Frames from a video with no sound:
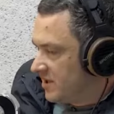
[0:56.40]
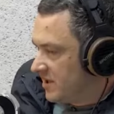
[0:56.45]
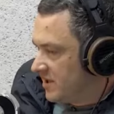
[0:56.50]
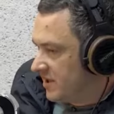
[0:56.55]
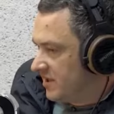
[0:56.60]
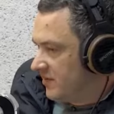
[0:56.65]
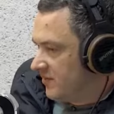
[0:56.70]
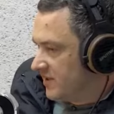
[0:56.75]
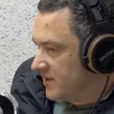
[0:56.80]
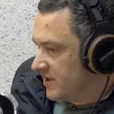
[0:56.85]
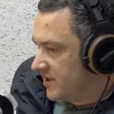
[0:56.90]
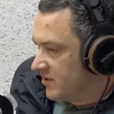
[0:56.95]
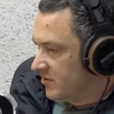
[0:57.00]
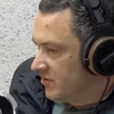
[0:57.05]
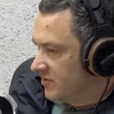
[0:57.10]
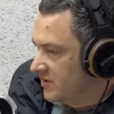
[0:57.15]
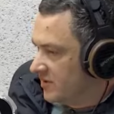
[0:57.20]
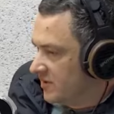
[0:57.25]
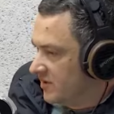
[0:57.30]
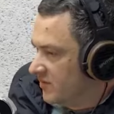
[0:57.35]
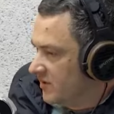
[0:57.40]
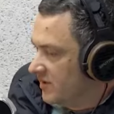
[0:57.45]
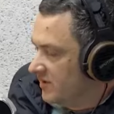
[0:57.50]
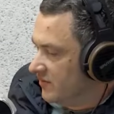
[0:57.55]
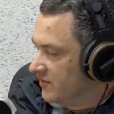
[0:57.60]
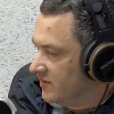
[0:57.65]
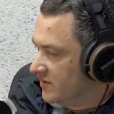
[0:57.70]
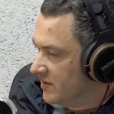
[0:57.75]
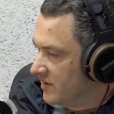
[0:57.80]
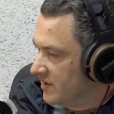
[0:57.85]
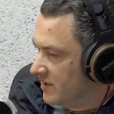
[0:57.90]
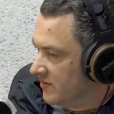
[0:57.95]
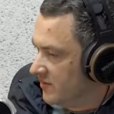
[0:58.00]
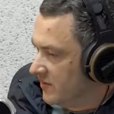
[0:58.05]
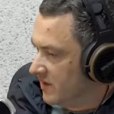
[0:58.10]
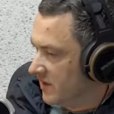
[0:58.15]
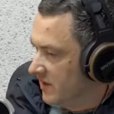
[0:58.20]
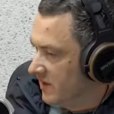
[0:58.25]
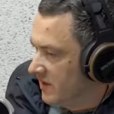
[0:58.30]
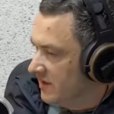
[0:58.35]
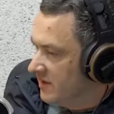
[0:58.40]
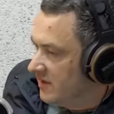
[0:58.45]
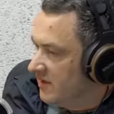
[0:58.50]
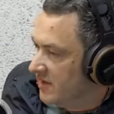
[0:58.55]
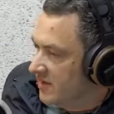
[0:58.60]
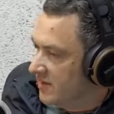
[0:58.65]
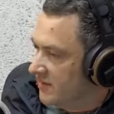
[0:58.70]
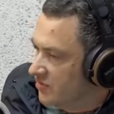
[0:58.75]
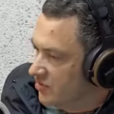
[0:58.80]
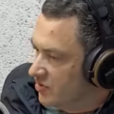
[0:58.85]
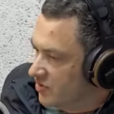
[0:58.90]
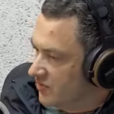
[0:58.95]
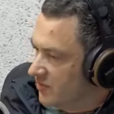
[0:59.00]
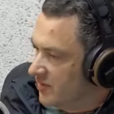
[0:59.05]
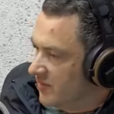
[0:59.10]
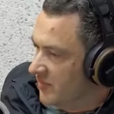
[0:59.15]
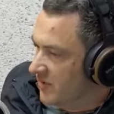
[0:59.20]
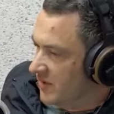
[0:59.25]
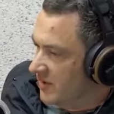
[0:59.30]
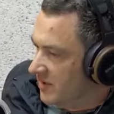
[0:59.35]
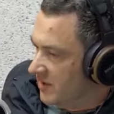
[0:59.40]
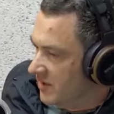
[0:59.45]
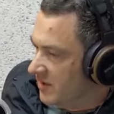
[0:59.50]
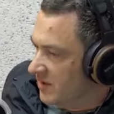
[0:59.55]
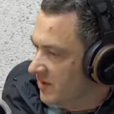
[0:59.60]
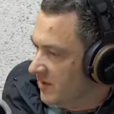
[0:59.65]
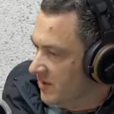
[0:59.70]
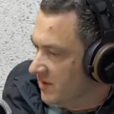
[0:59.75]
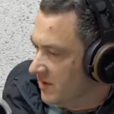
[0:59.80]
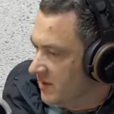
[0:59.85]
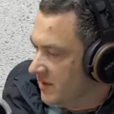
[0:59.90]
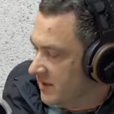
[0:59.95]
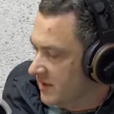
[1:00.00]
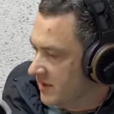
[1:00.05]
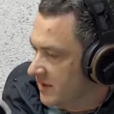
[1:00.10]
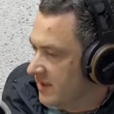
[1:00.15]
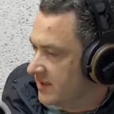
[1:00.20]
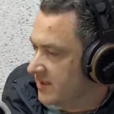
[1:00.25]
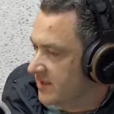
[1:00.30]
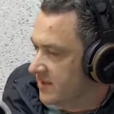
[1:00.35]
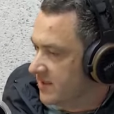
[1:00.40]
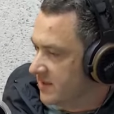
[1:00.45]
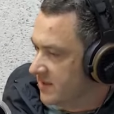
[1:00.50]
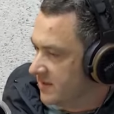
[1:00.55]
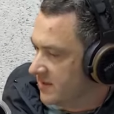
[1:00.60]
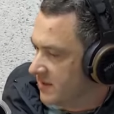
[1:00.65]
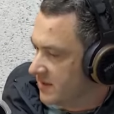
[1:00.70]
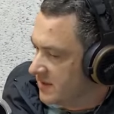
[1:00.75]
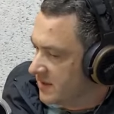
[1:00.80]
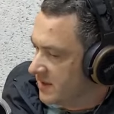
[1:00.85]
тщательно маскируются. Именно вот с этим для того, чтобы объединить. Координация в